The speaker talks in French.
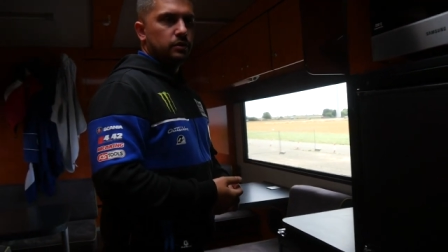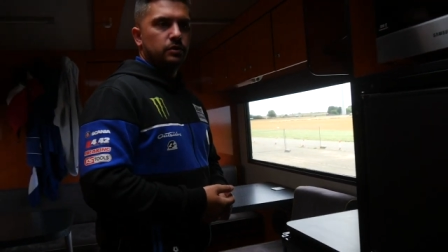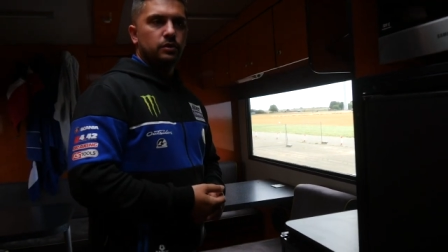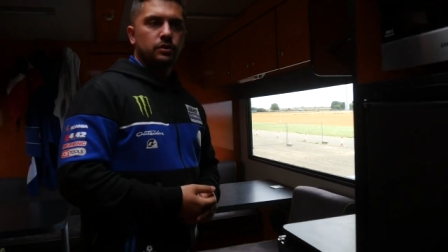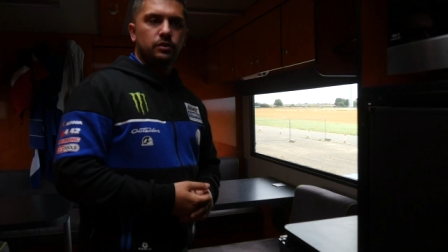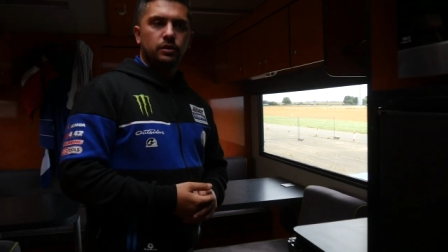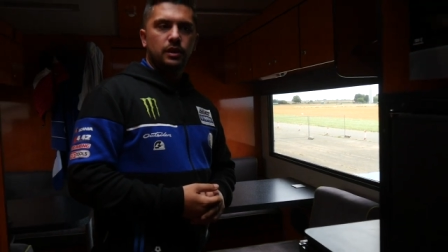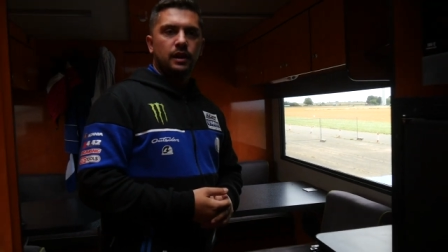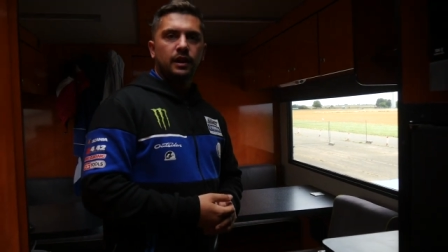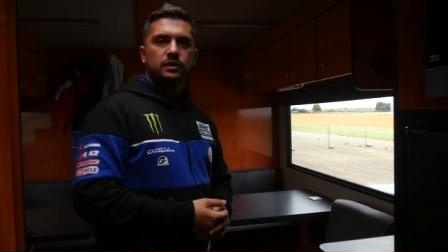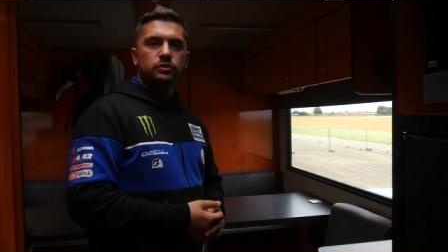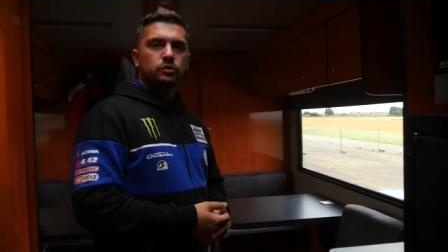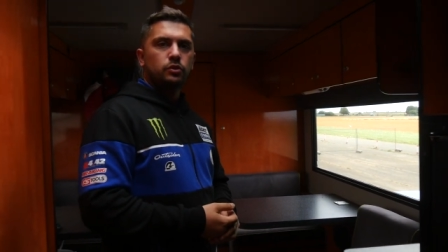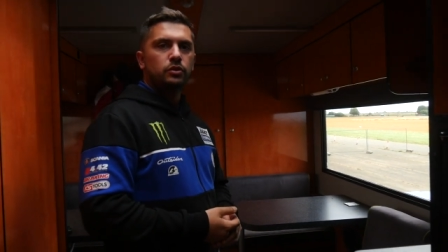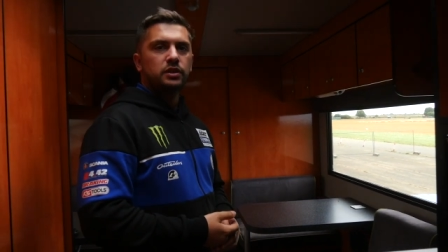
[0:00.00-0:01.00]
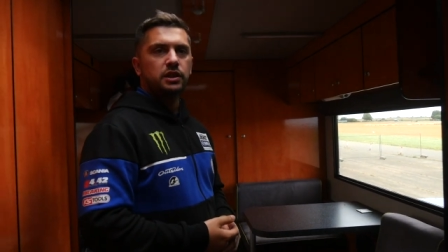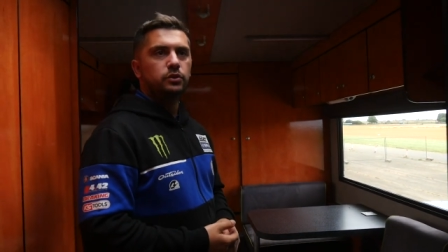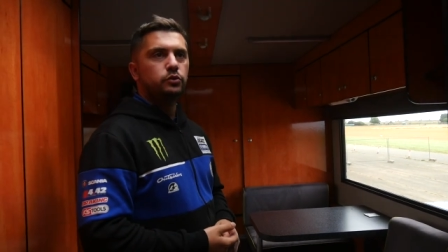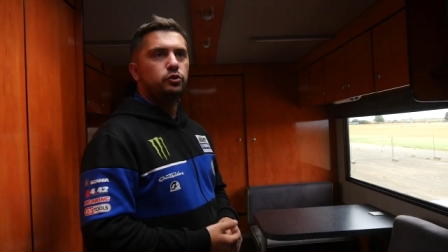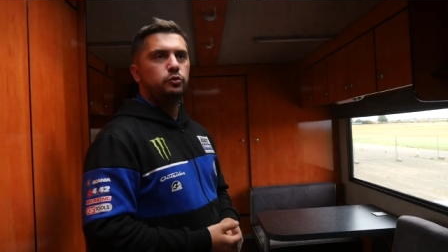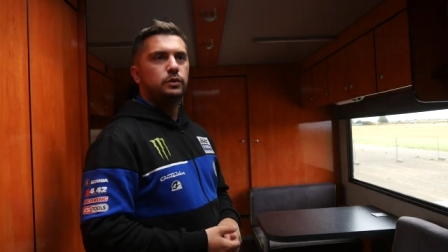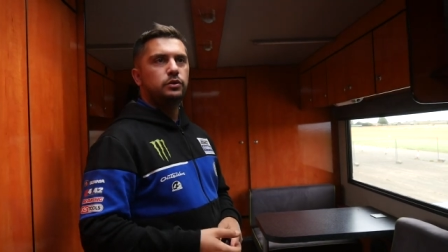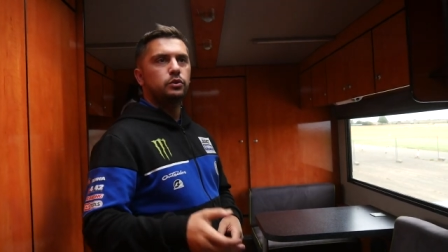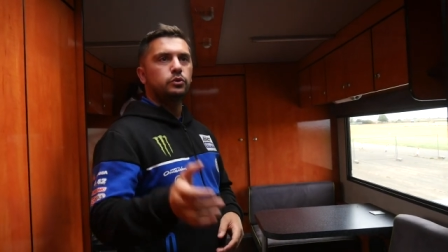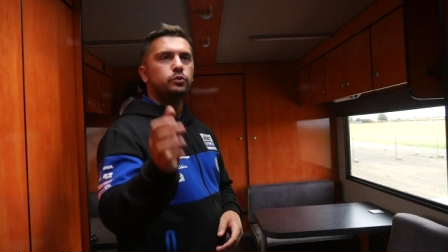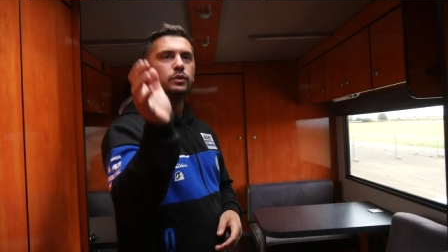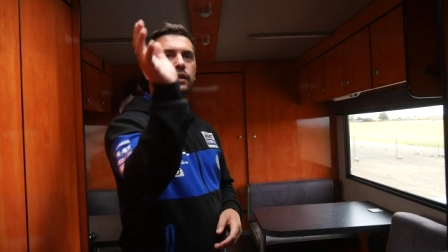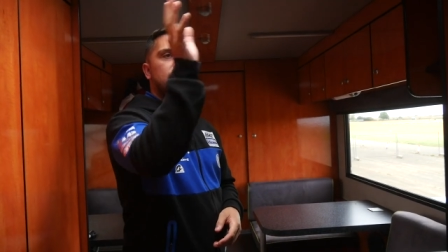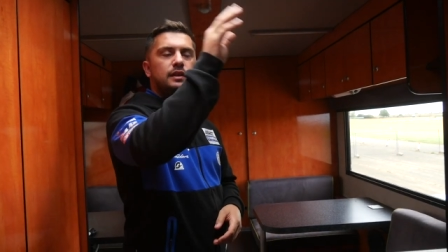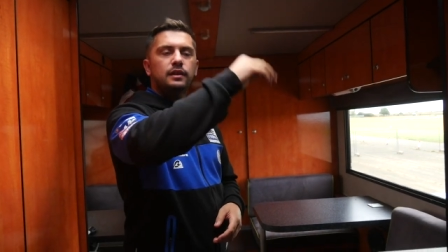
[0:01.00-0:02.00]
euh, un restaurant qui nous suit sur,
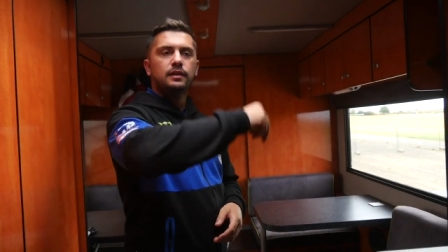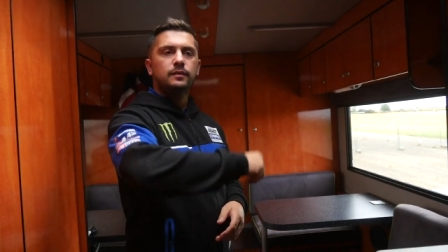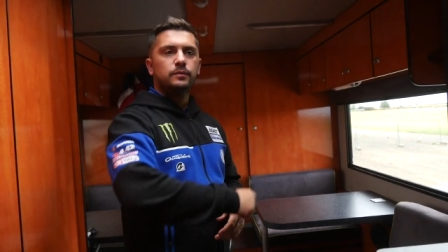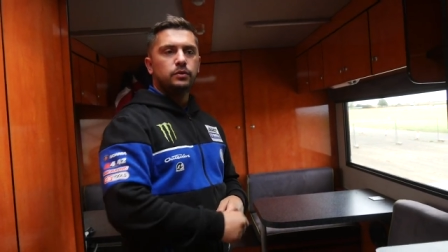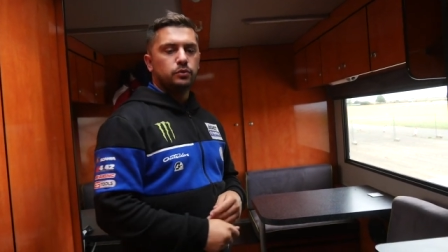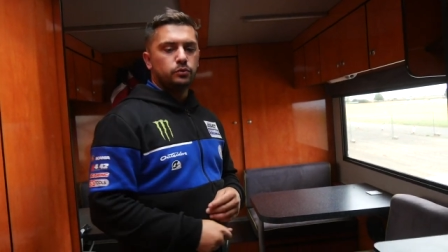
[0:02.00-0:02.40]
toutes les